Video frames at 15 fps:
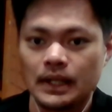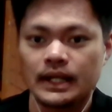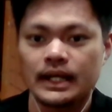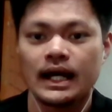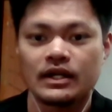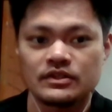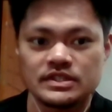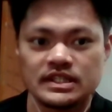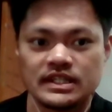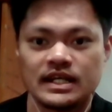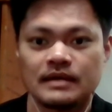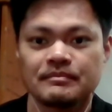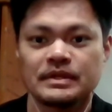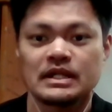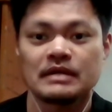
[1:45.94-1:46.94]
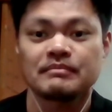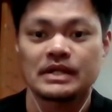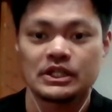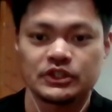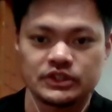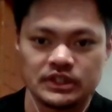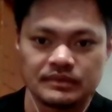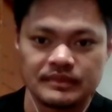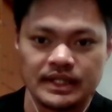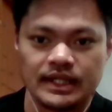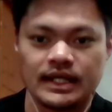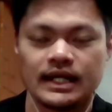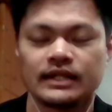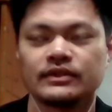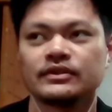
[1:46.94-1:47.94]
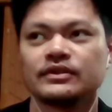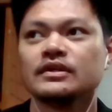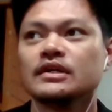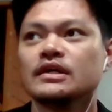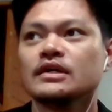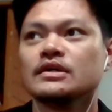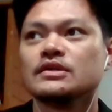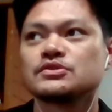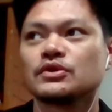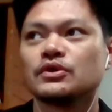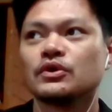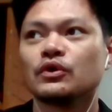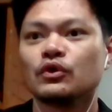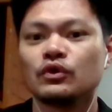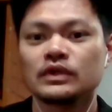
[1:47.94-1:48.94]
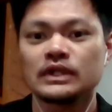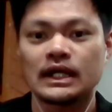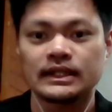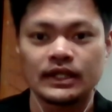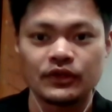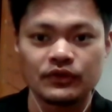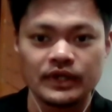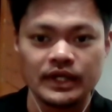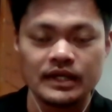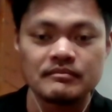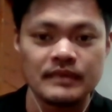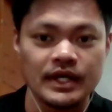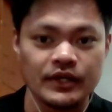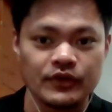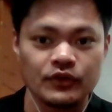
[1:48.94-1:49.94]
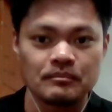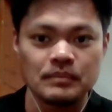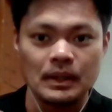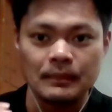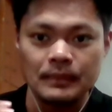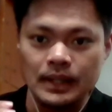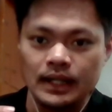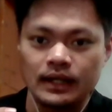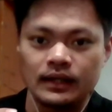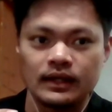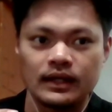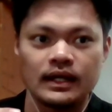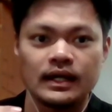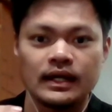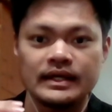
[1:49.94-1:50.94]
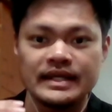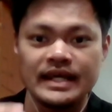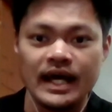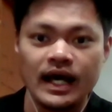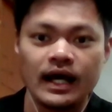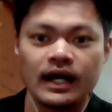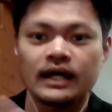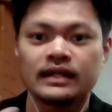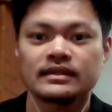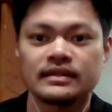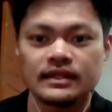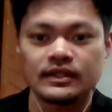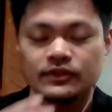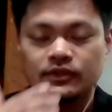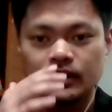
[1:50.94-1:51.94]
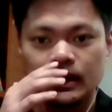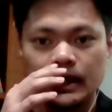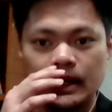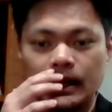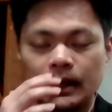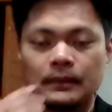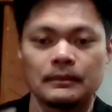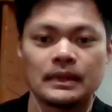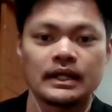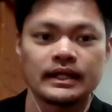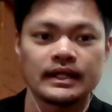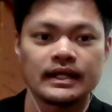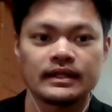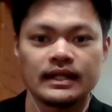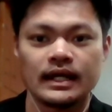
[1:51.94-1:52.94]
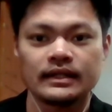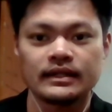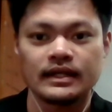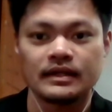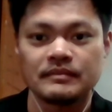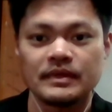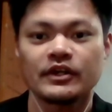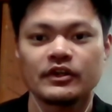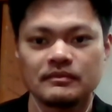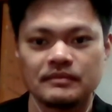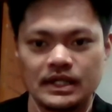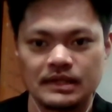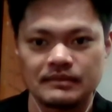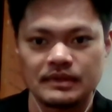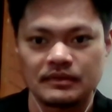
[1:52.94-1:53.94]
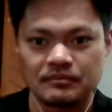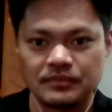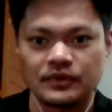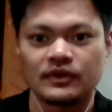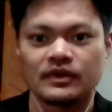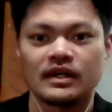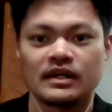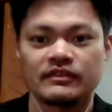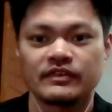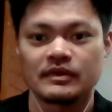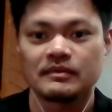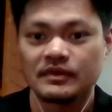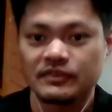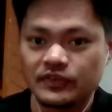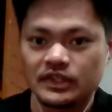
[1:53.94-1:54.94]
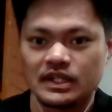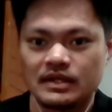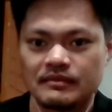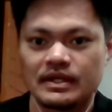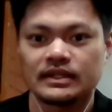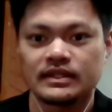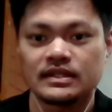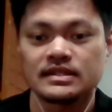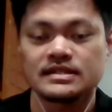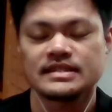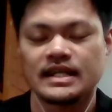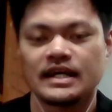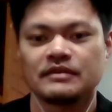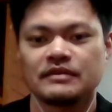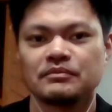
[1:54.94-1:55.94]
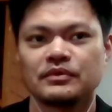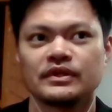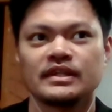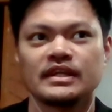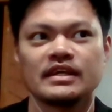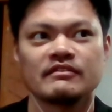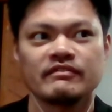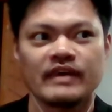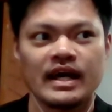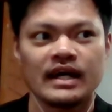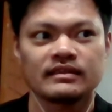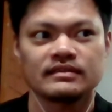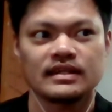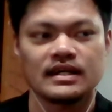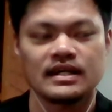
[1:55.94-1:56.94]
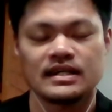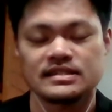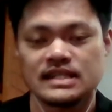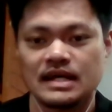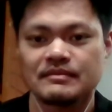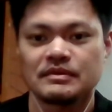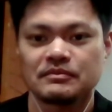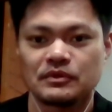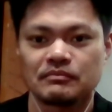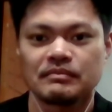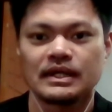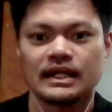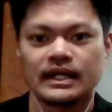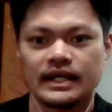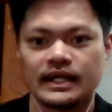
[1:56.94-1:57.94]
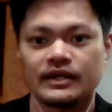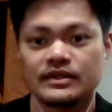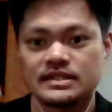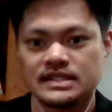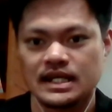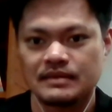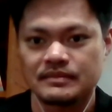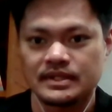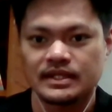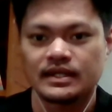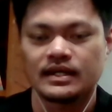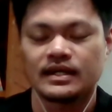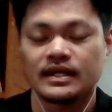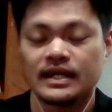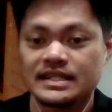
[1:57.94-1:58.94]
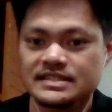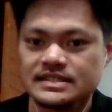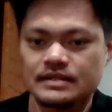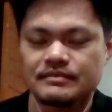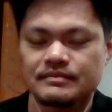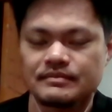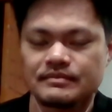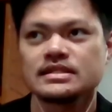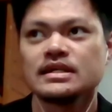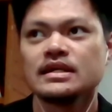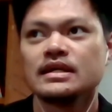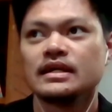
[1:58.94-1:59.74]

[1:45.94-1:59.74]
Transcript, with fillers: magkano sila pinepresyo ng merkado. So kung tatanungin, meron pa bang uh, iaangat itong uh, market natin? Meron pa naman po uh, from a fundamental standpoint. In fact, uh, sa amin pong palagay or sa aming uh, estimates,